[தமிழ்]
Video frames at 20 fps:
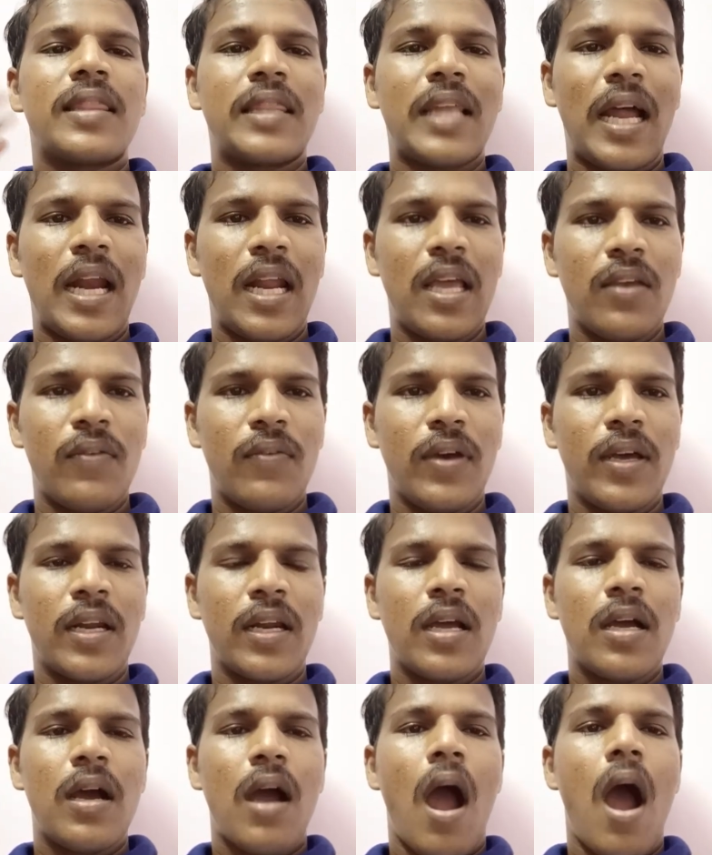தலைவர்
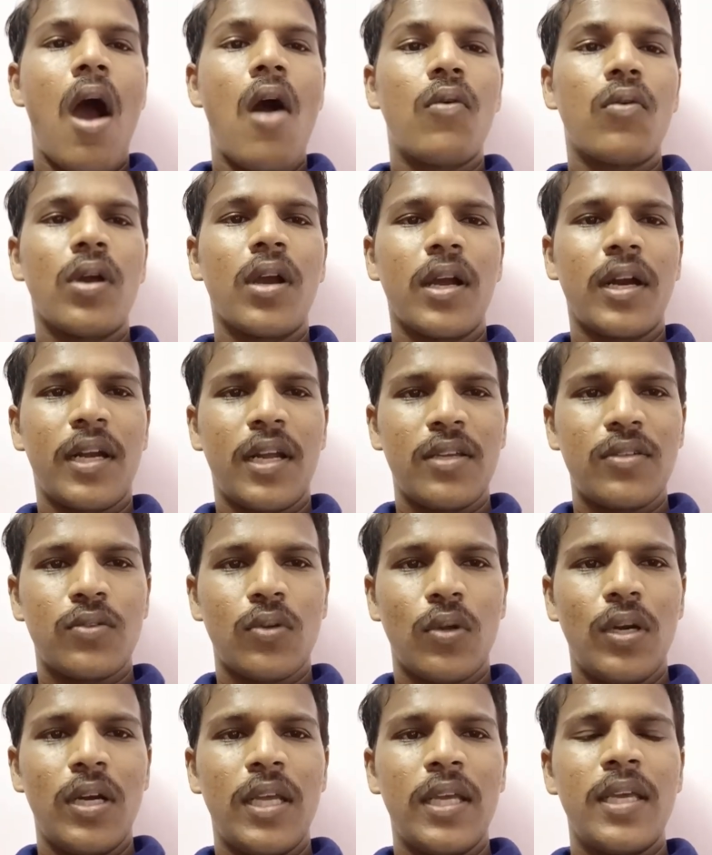அவங்கக்கிட்டையும்
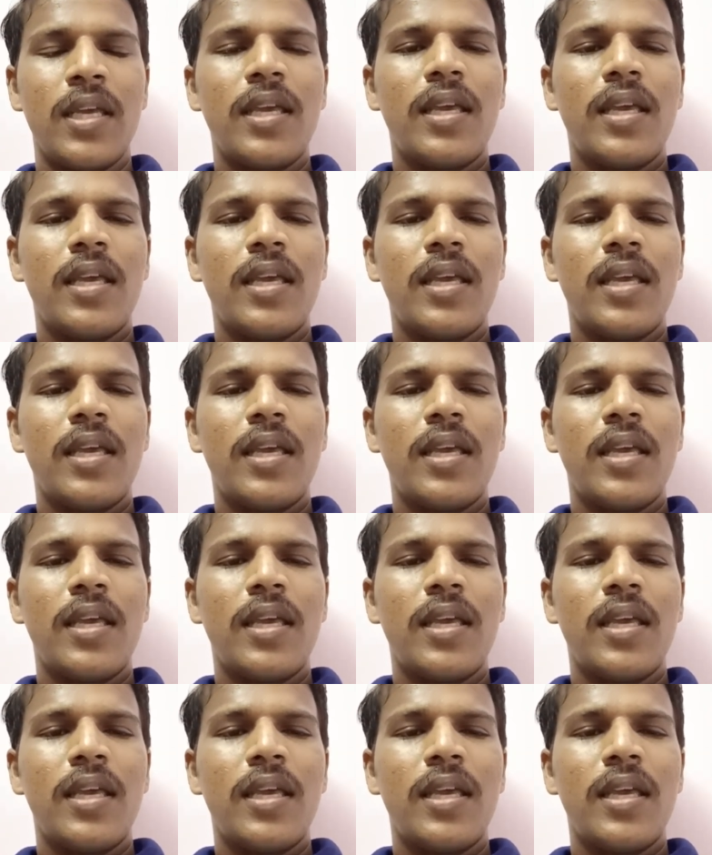சொல்லி